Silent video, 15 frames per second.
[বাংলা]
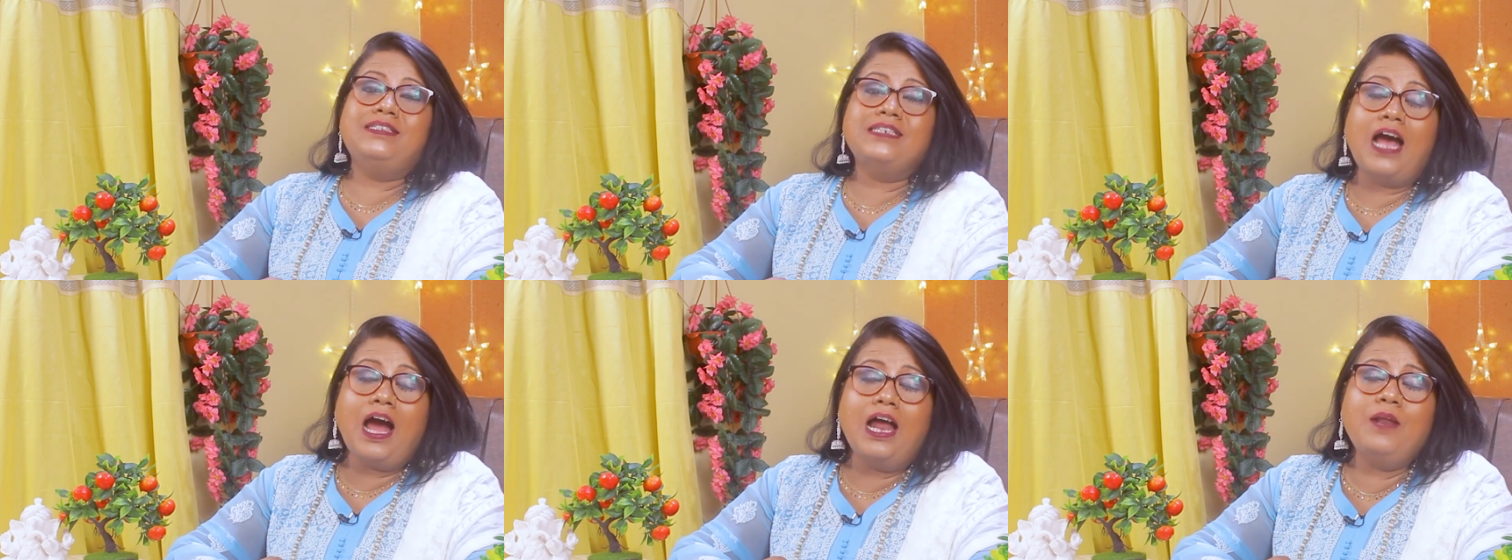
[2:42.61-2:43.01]

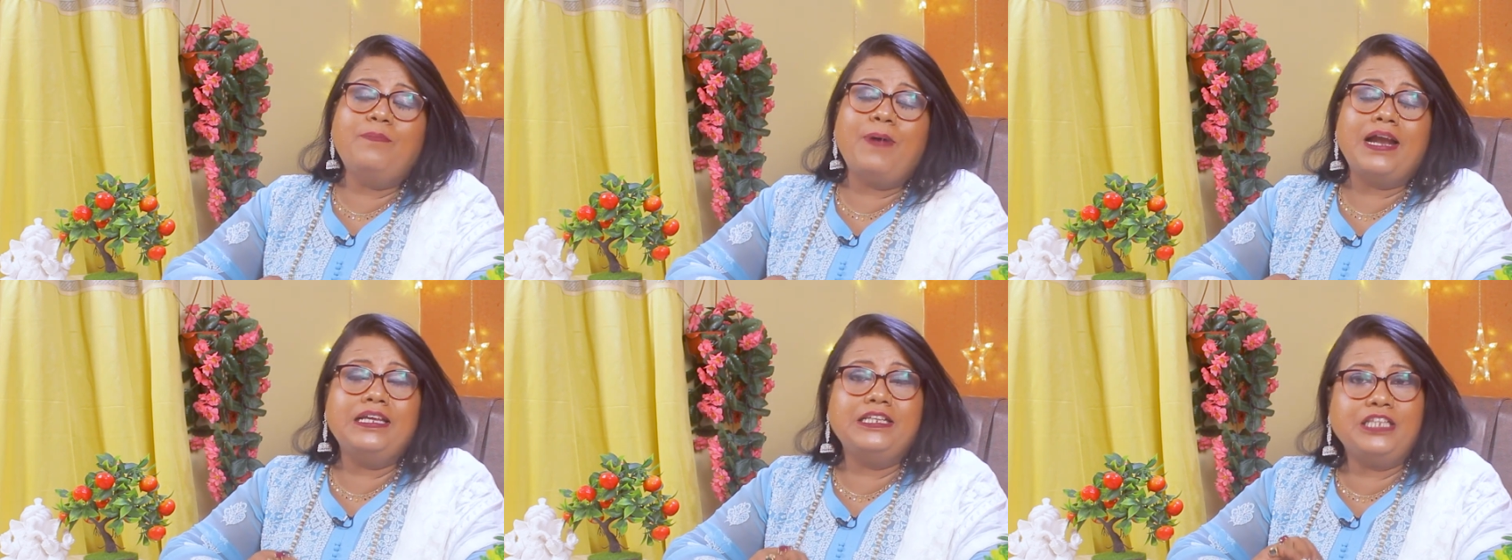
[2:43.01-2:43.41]
যার
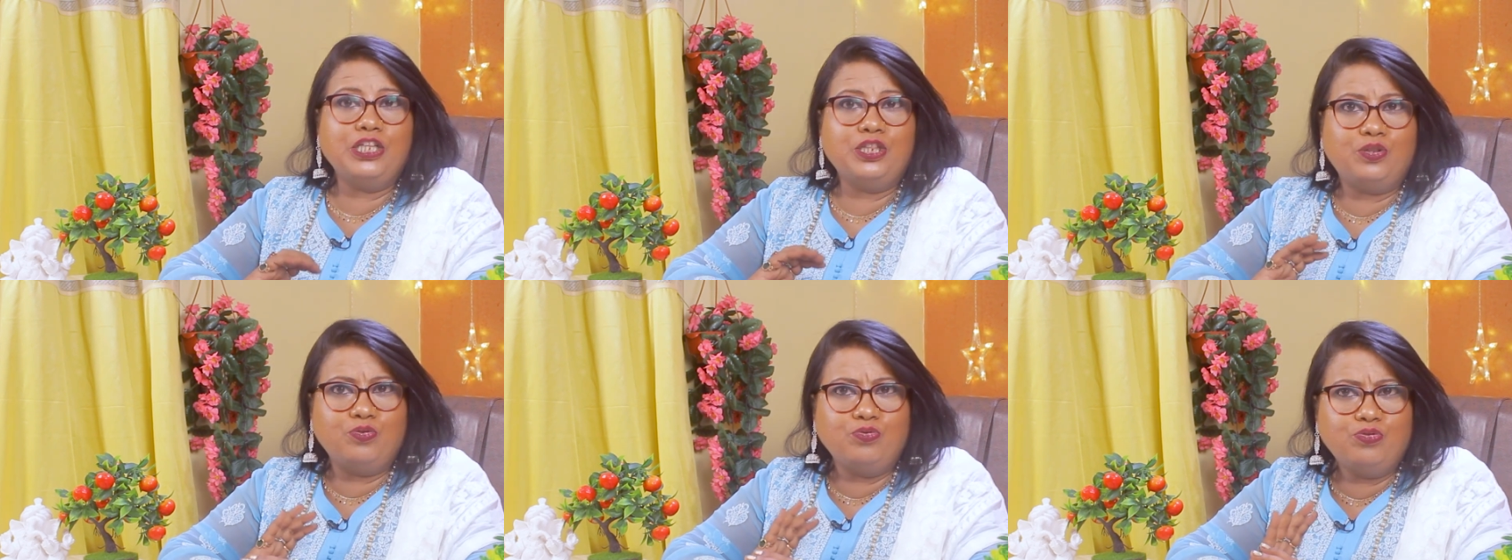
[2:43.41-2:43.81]
বাড়িতে
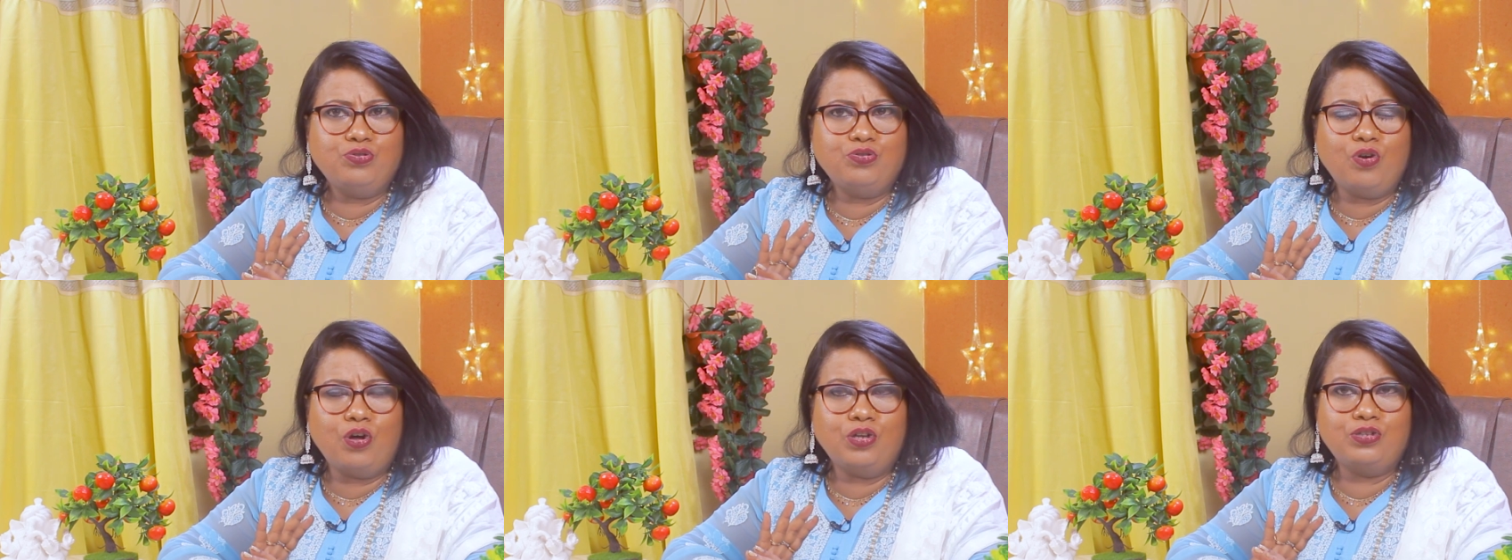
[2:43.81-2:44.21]

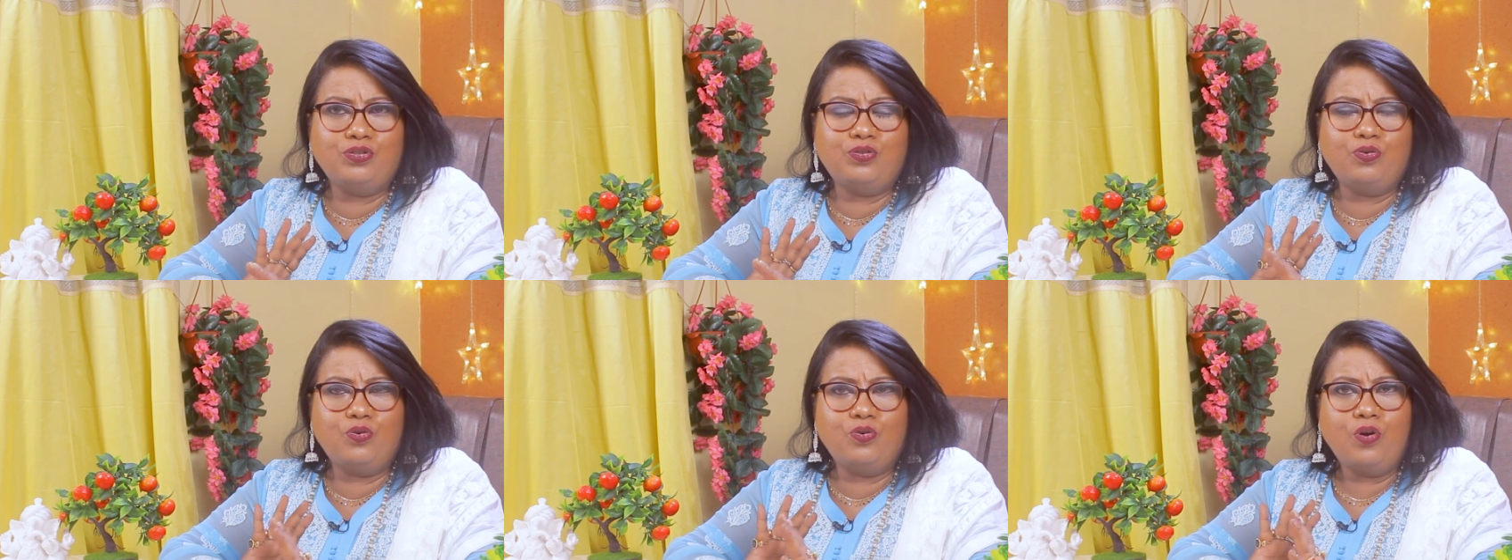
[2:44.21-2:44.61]

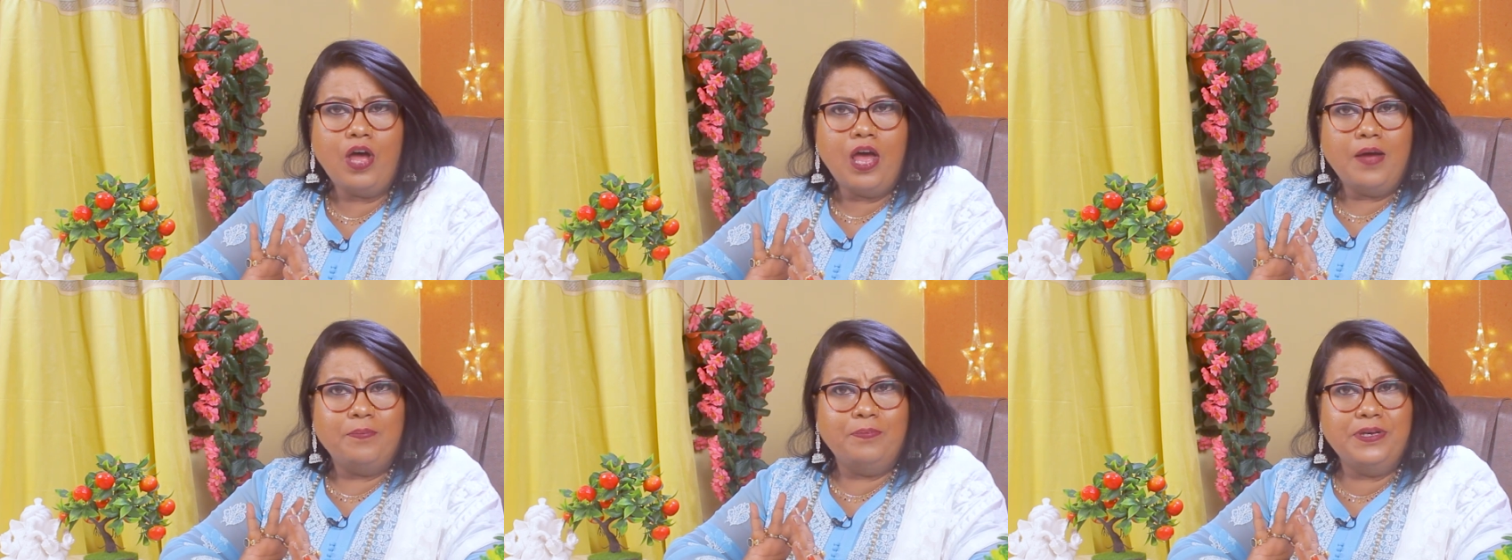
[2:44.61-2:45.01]
দুর্গন্ধ
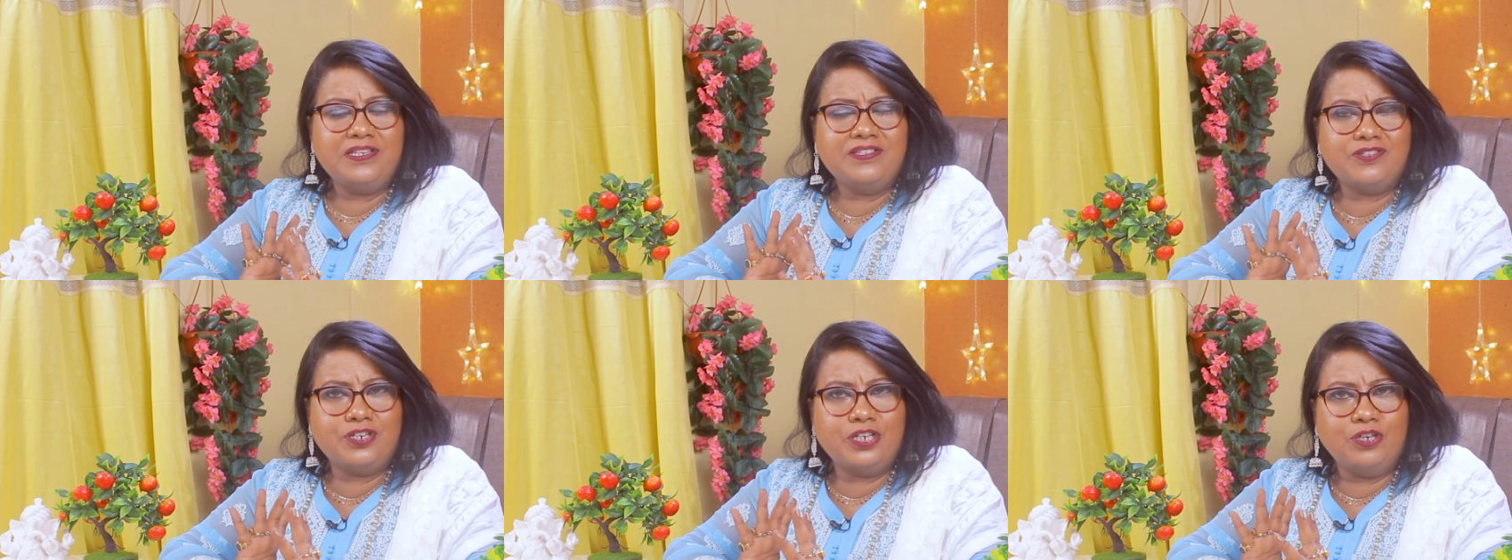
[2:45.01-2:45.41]

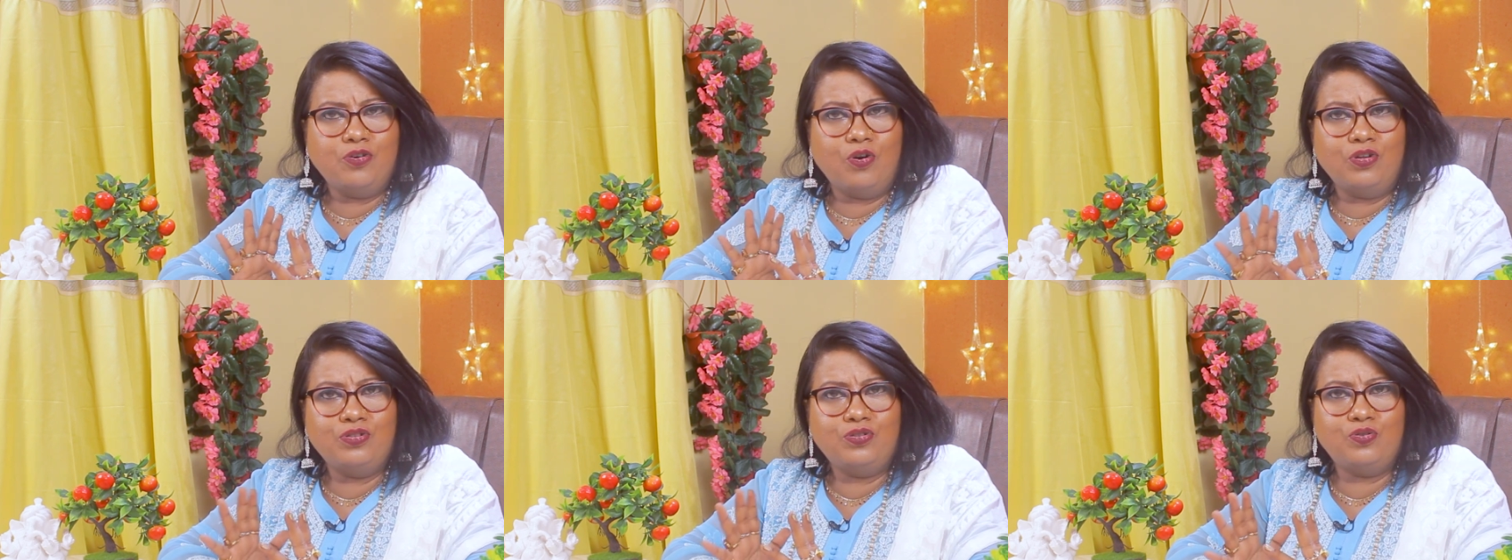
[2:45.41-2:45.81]
বিশ্রী
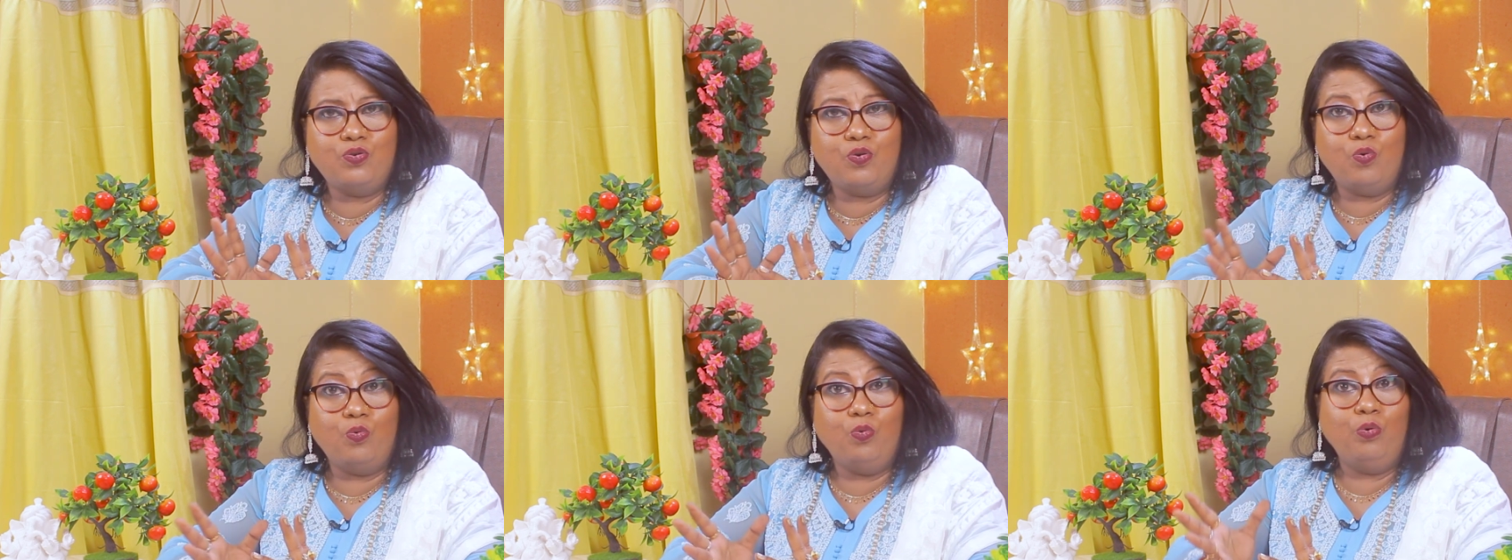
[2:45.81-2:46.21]
গন্ধ
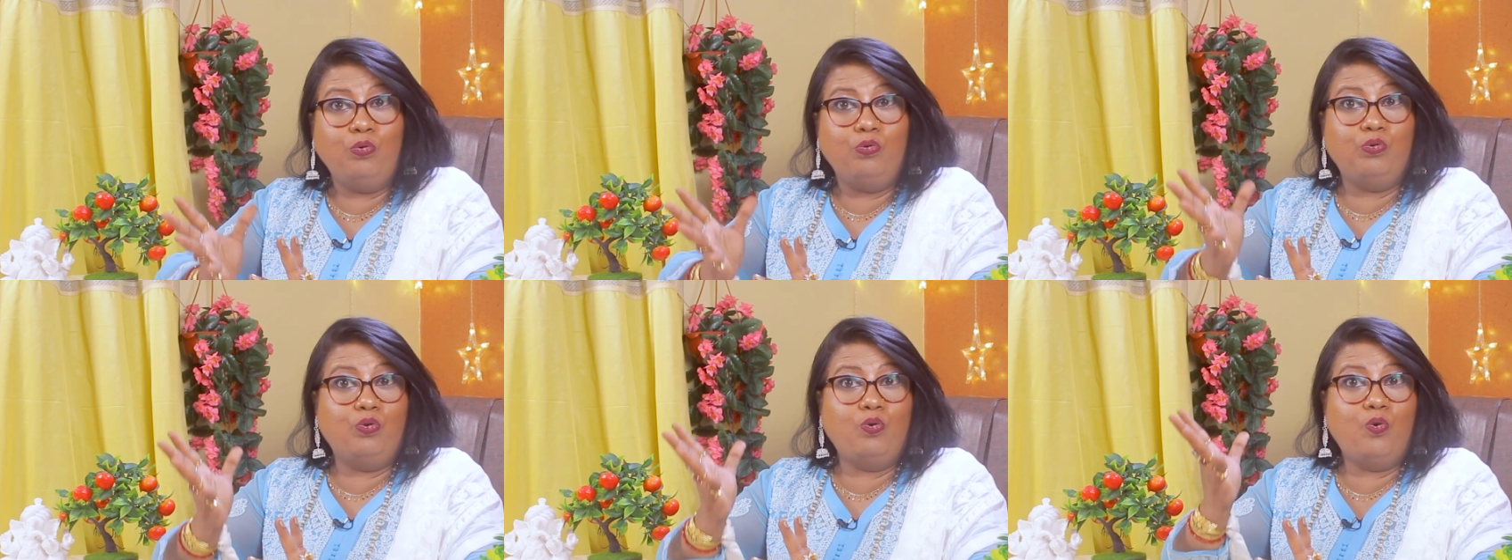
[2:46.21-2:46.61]

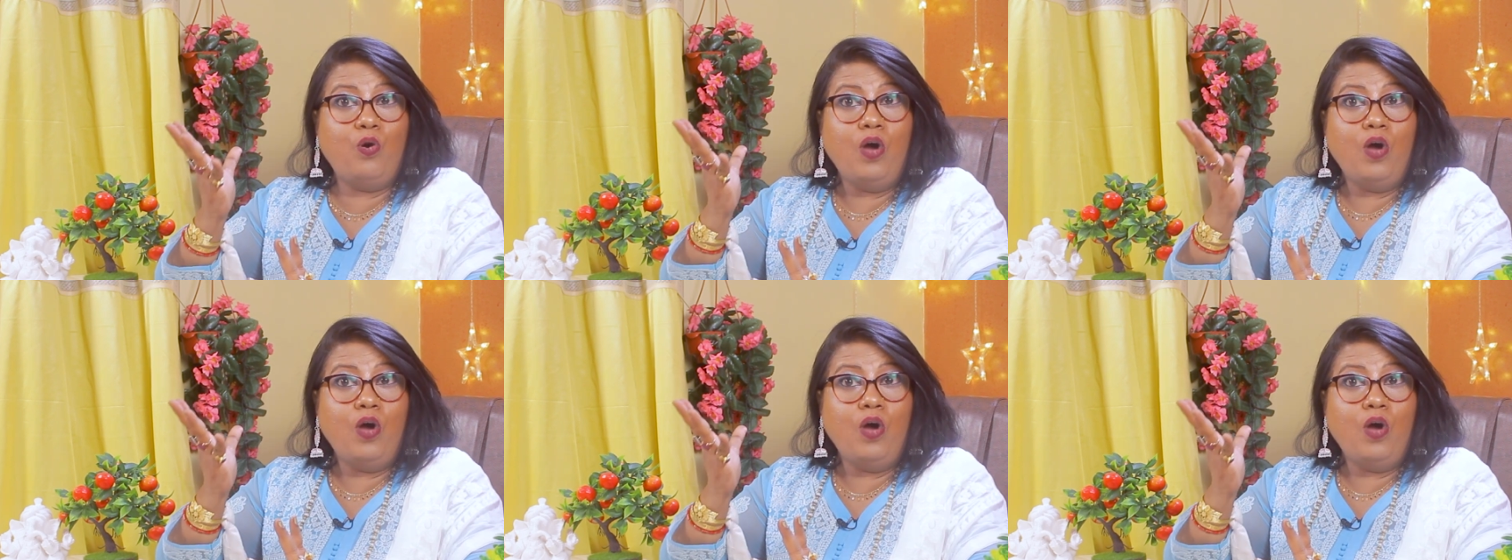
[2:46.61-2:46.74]
উগ্র